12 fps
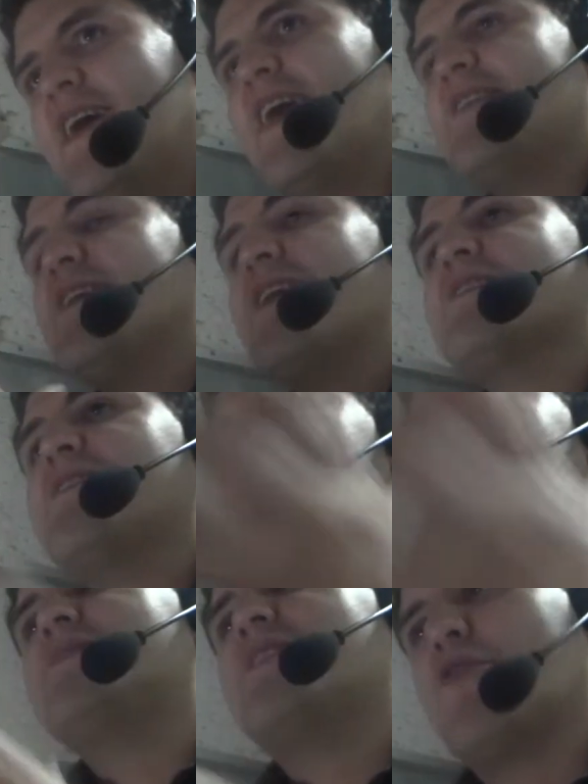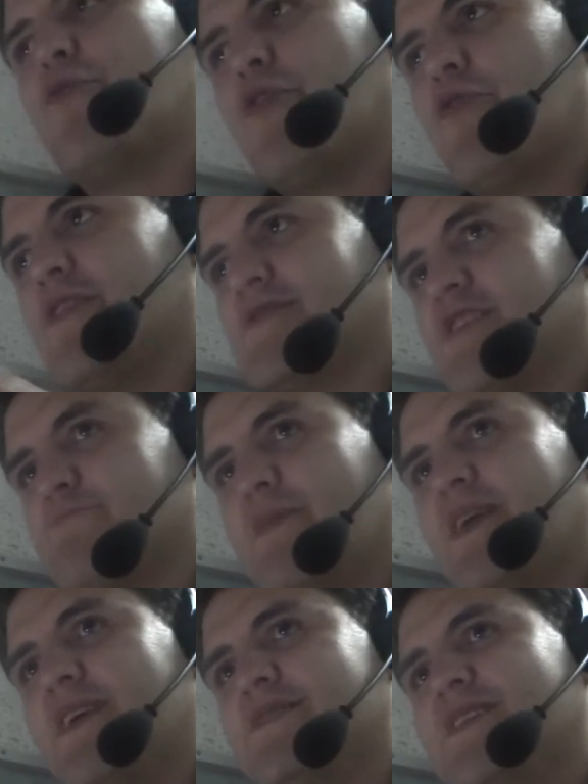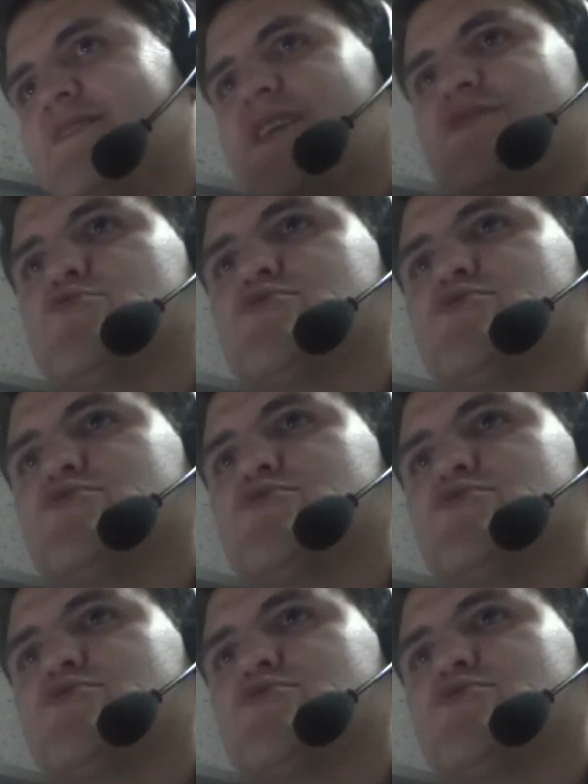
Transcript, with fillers: El Tigre también tiene jugadores de experiencia. Esta es su